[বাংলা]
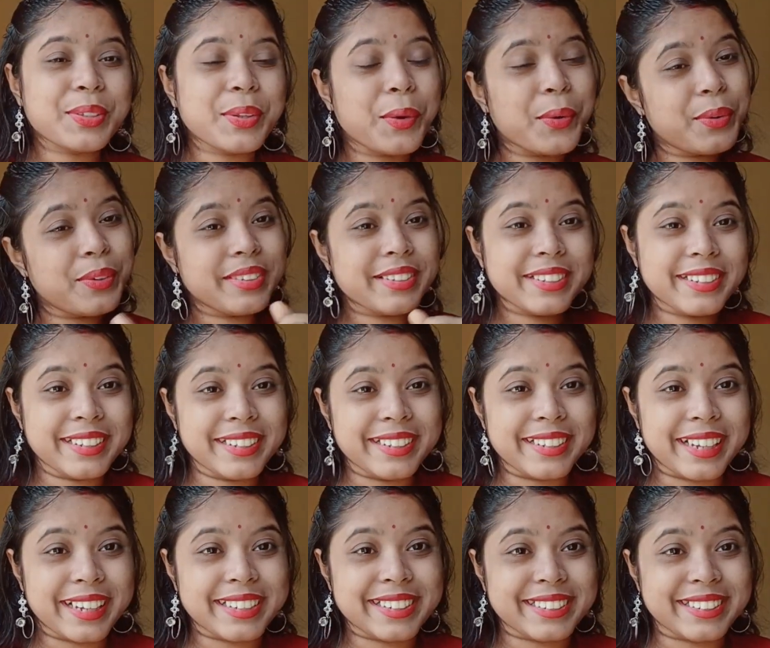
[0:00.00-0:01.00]
তো
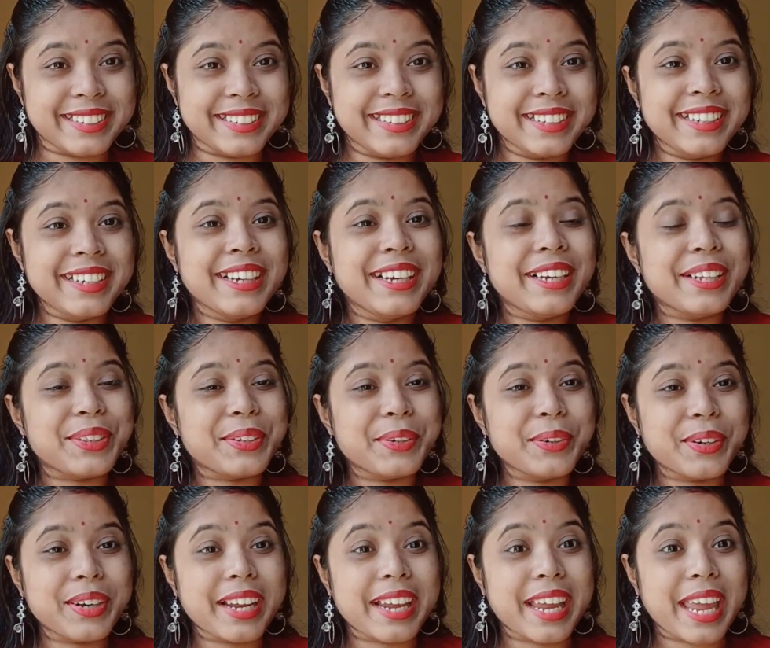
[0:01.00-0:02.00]
দেখছি তো
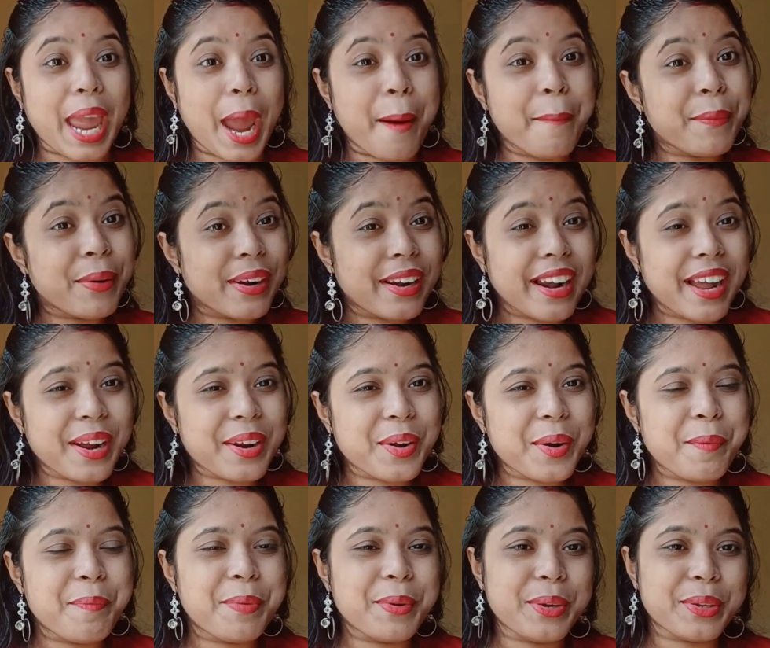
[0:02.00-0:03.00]
কেমন লাগলো
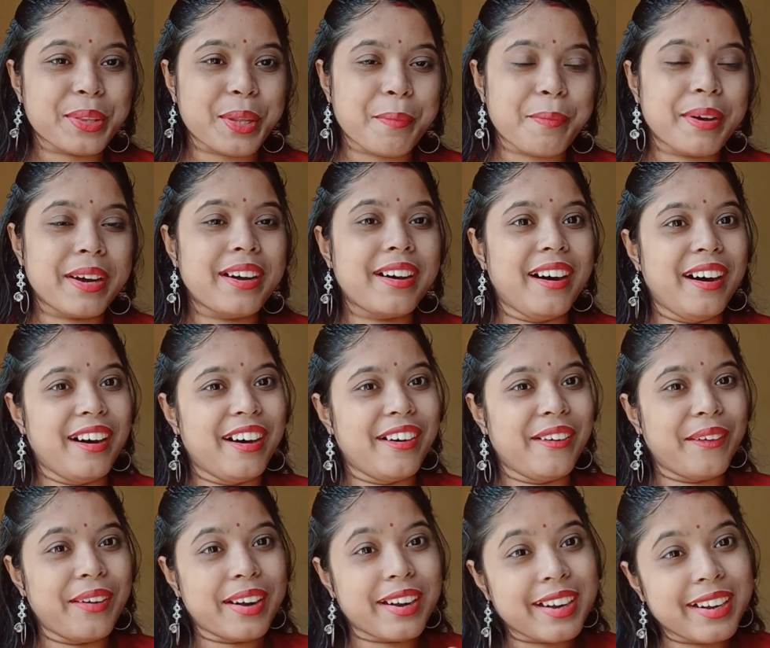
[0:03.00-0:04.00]
প্রিয়তমা
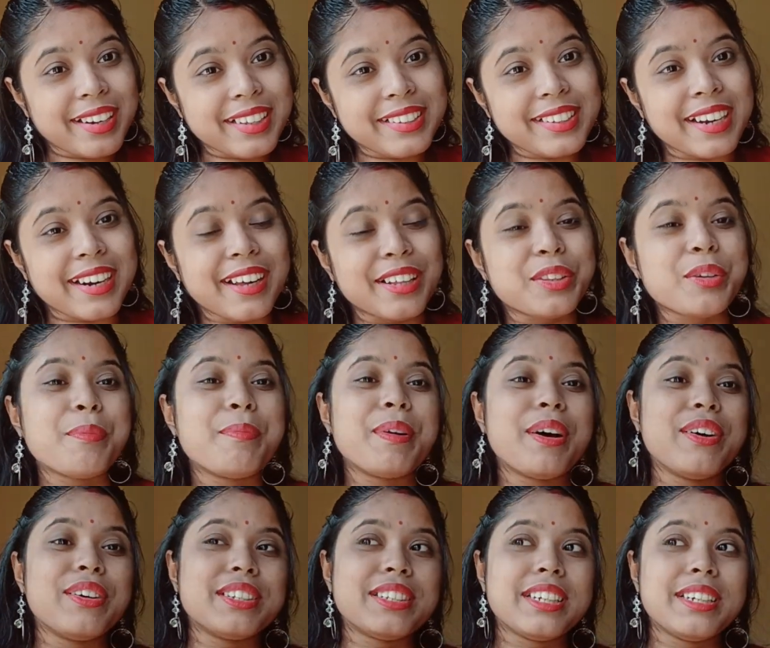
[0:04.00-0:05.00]
অলরেডি যারা তোমরা
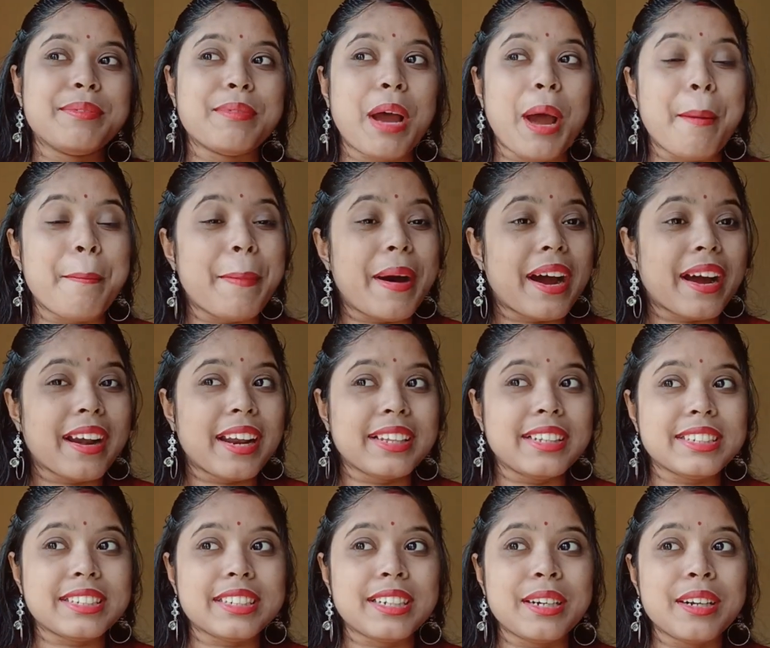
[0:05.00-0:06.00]
হচ্ছে
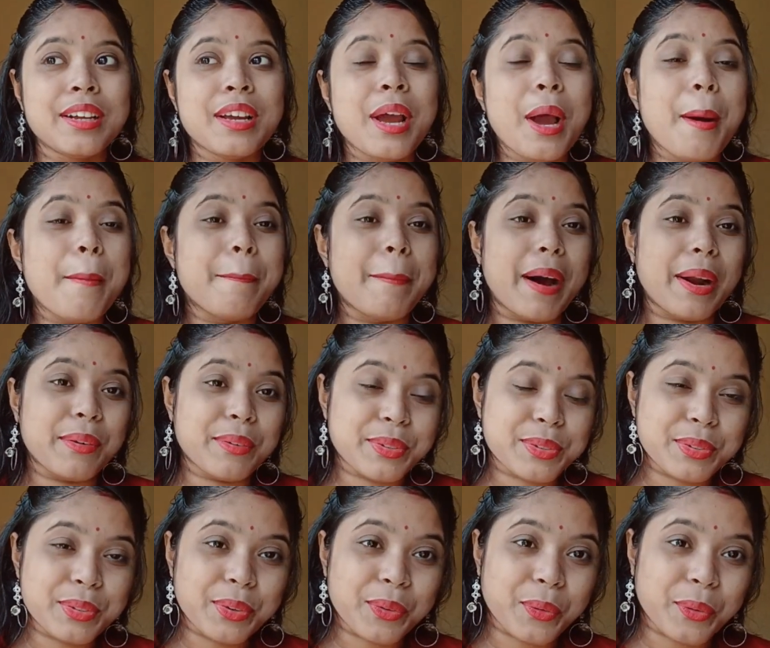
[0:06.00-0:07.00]
বাংলাদেশের
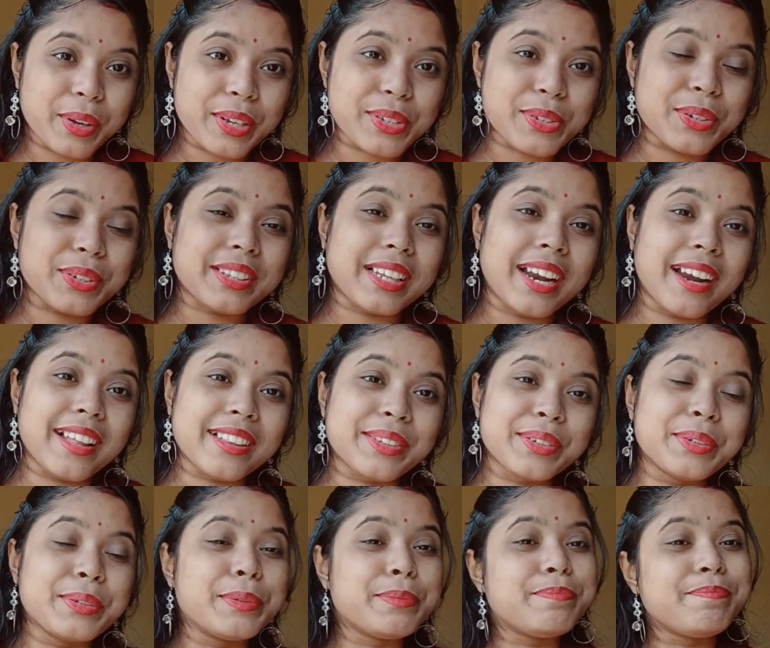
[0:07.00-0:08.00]
মানুষজন রয়েছে তারা
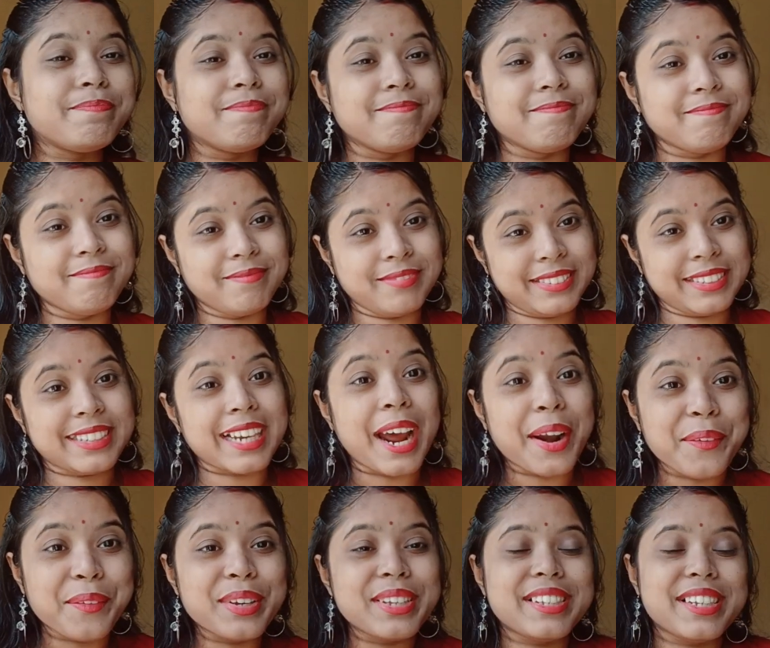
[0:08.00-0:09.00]
তো
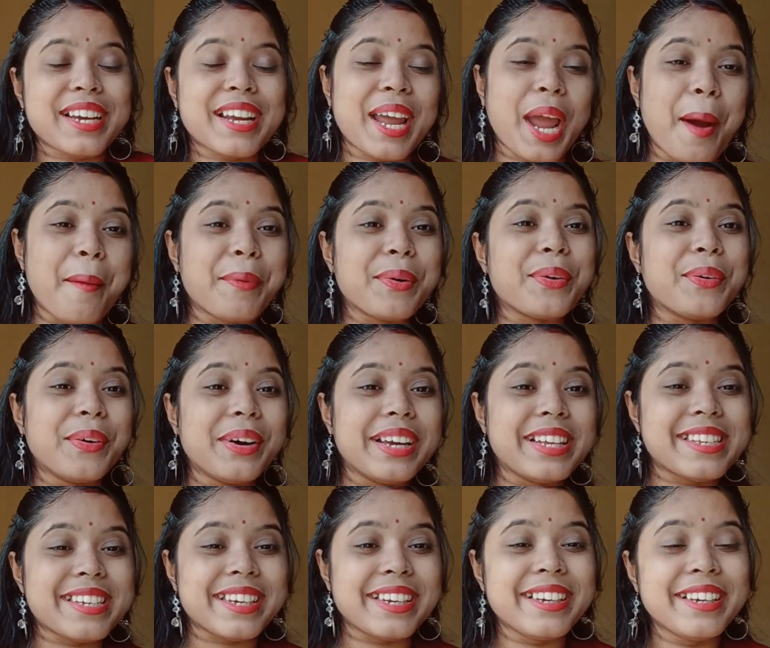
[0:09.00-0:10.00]
জানোই যে কেমন
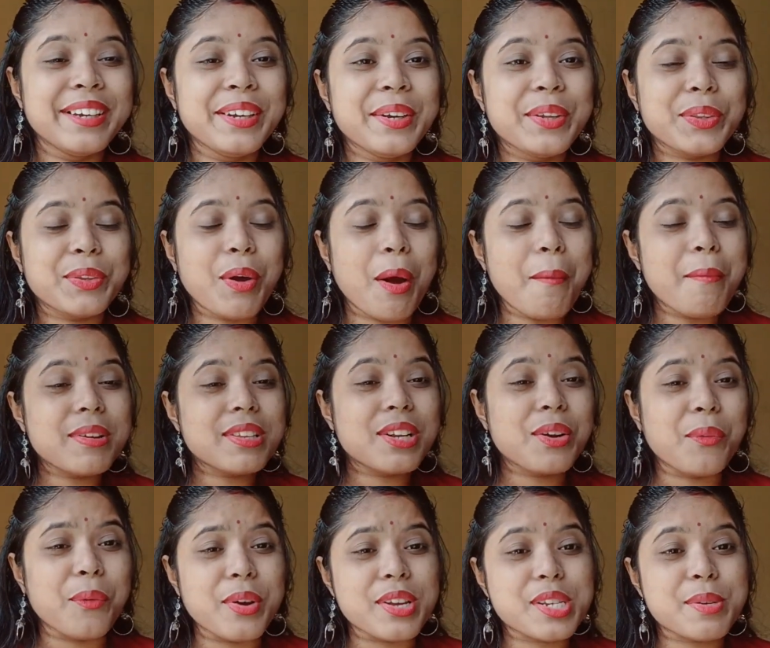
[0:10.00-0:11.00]
হয়েছে তো আমরা
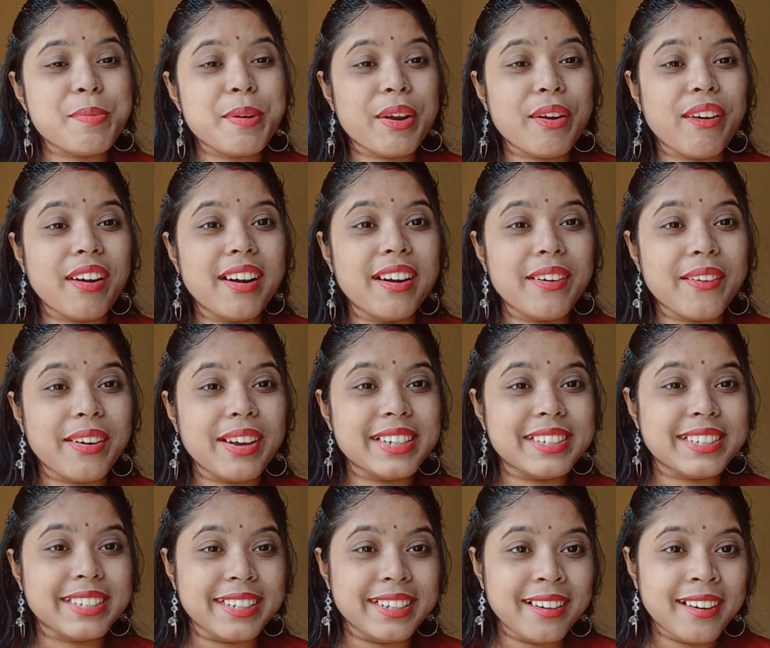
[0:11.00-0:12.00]
যারা ওয়েস্ট বেঙ্গলে
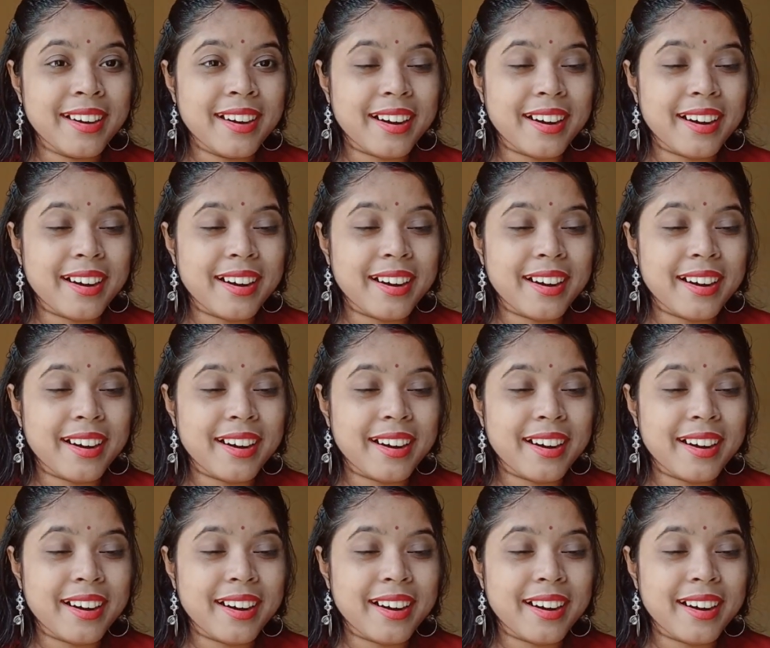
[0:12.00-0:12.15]
রয়েছি